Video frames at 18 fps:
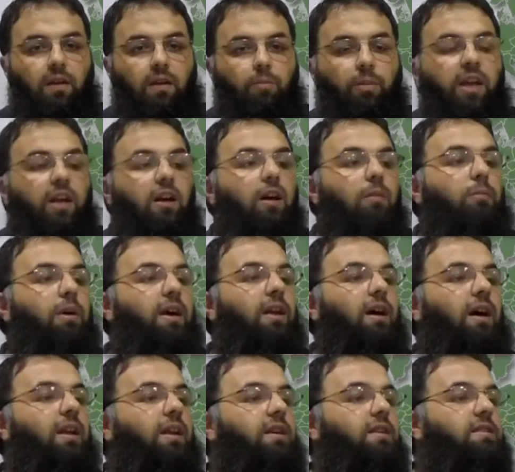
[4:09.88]
Peygamber
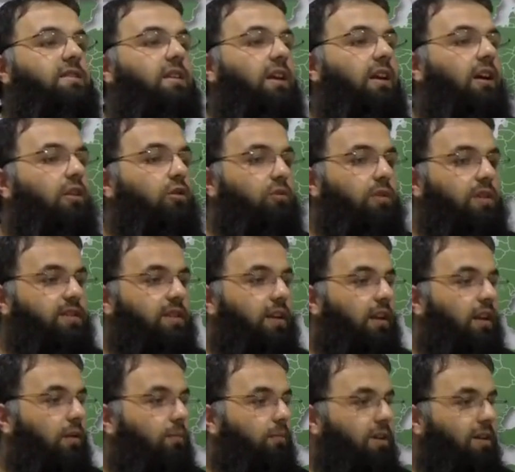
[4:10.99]
aleyhissalatu
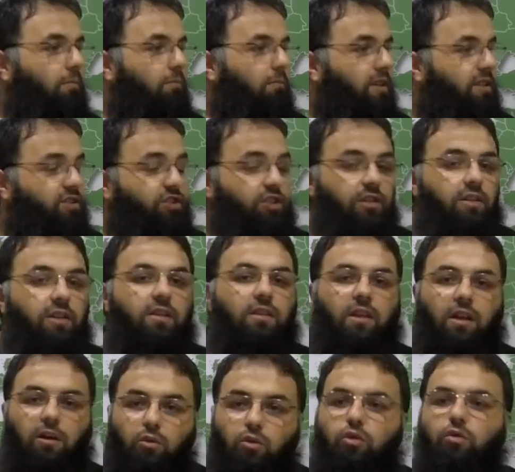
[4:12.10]
vesselamın
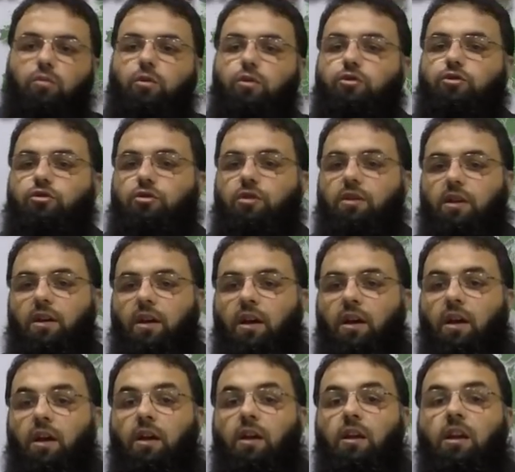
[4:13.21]
mescidinde uyumuş,
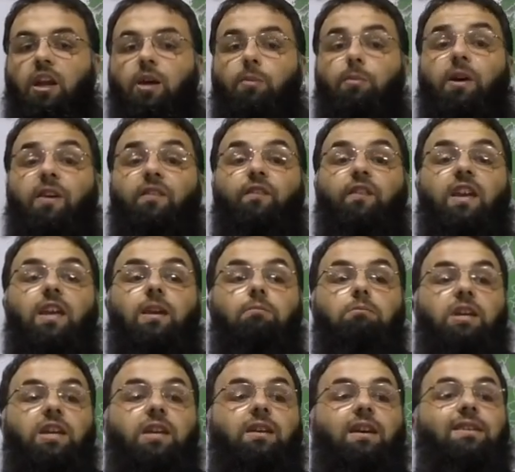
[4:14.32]
nebevi
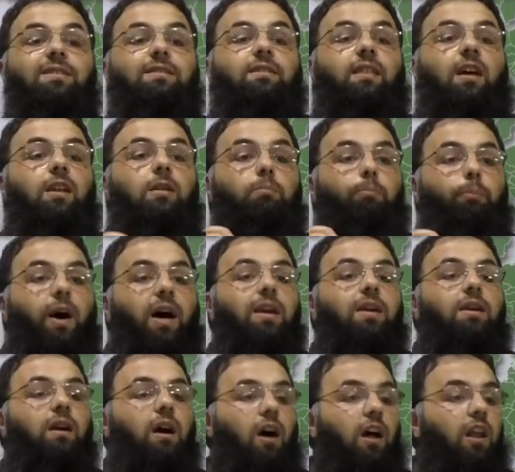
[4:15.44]
mirastan
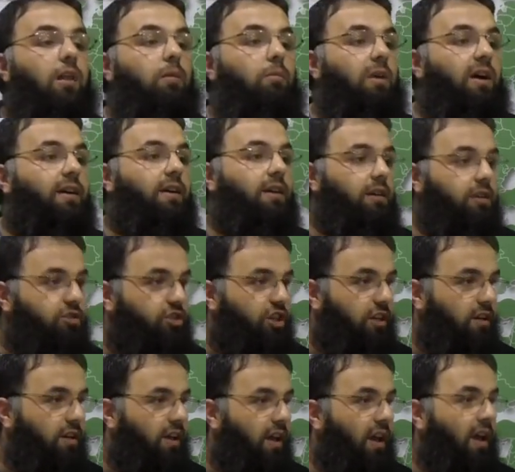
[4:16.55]
pay almak
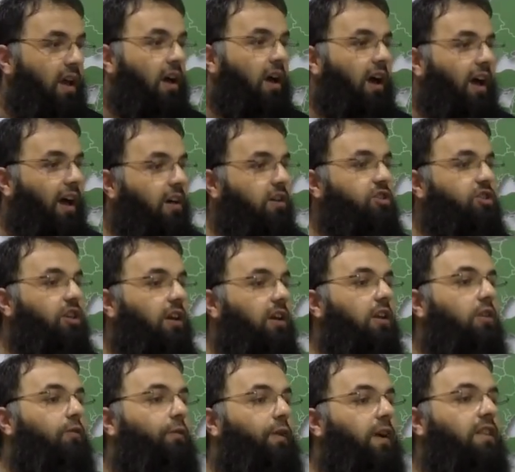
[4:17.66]
için her
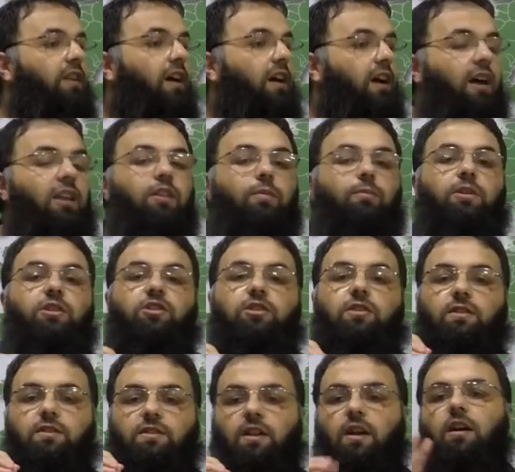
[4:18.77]
şeyini feda etmiş
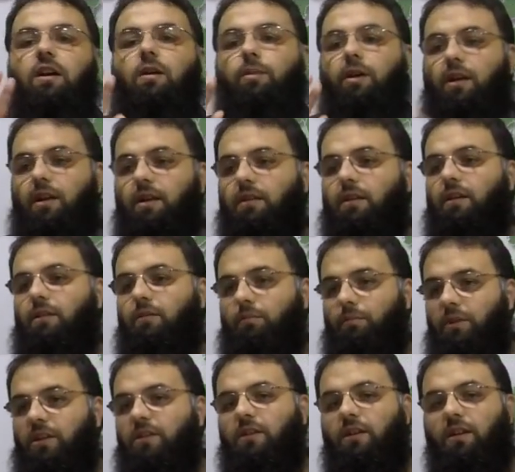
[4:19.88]
sahabelerden
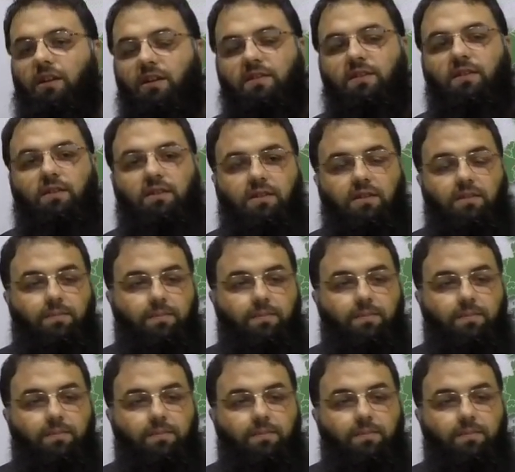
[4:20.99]
bir tanesidir.